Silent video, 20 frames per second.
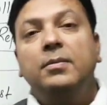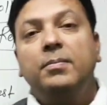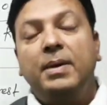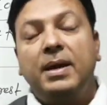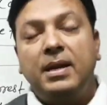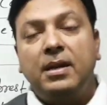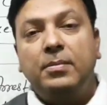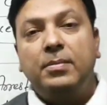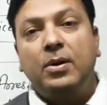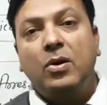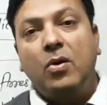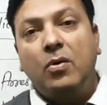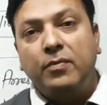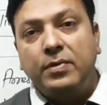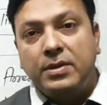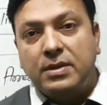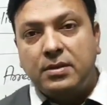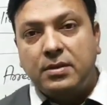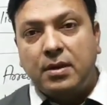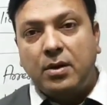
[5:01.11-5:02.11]
बेलेबल
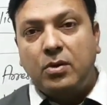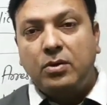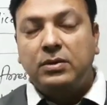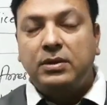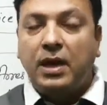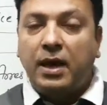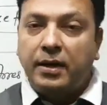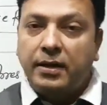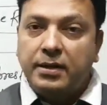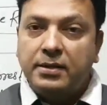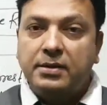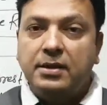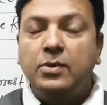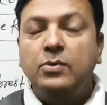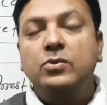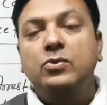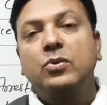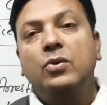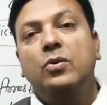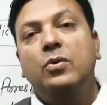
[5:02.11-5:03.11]
ऑफेंस था और थाने से
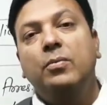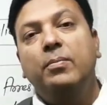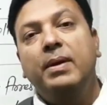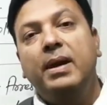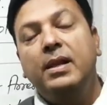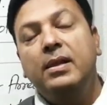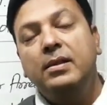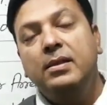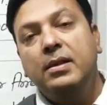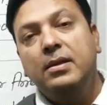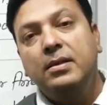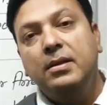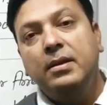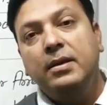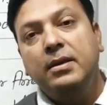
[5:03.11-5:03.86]
उसको बेल दे दी